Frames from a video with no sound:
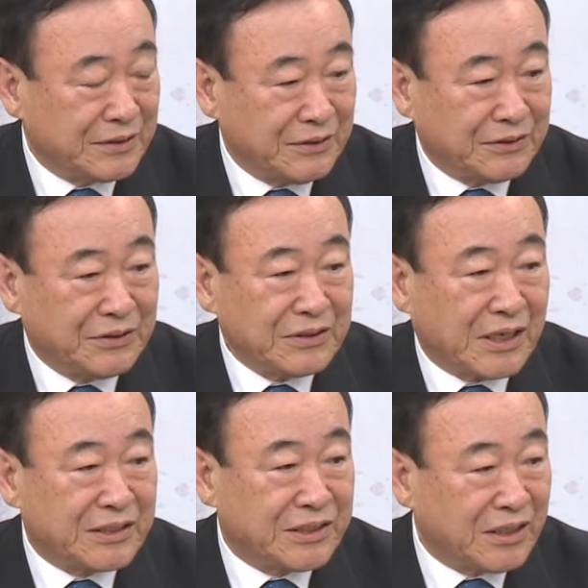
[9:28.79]
어떤
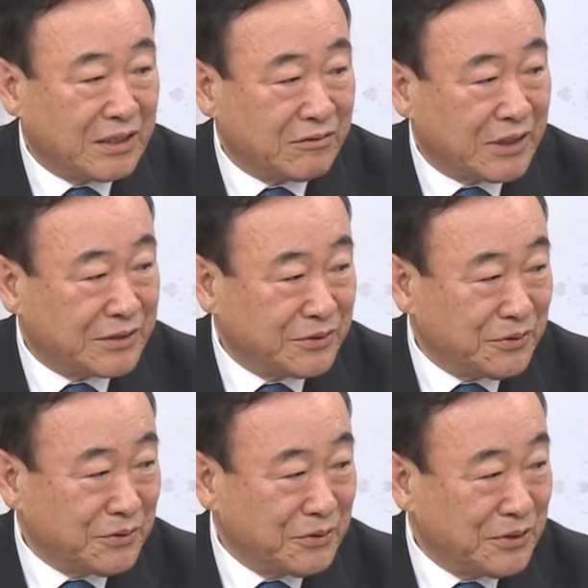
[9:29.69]
가치관을
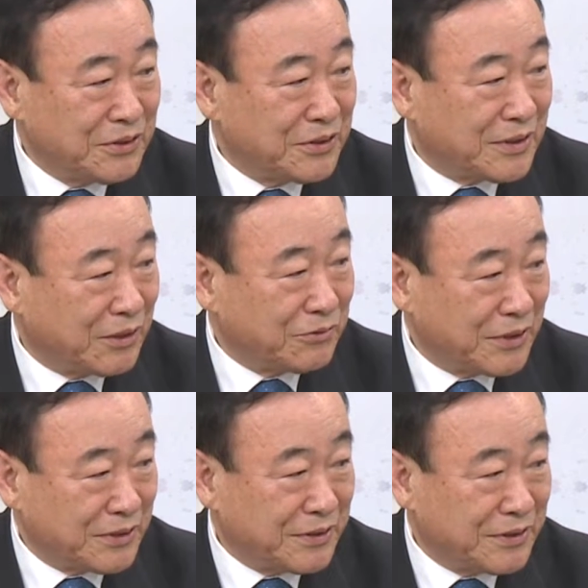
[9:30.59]
가지고 인천 에 살고
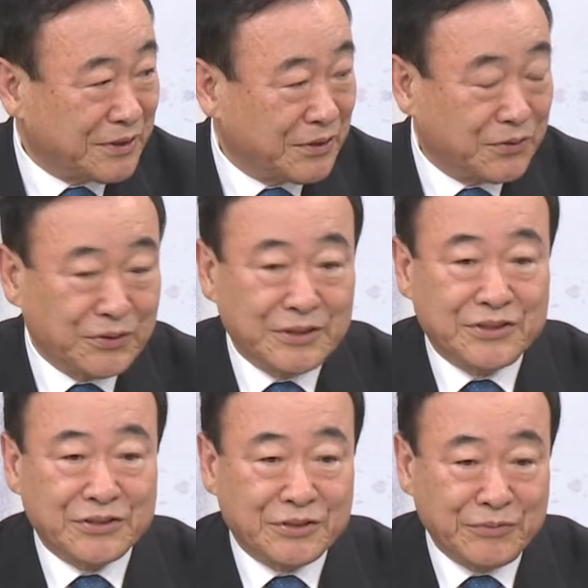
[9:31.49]
계시는지, 또
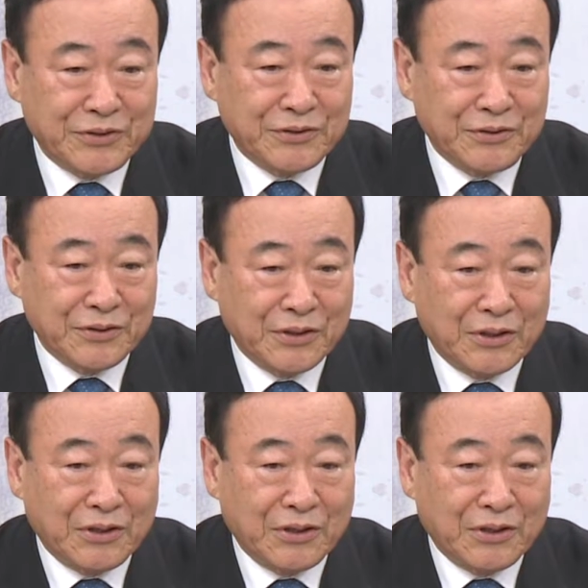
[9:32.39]
인천 시민들은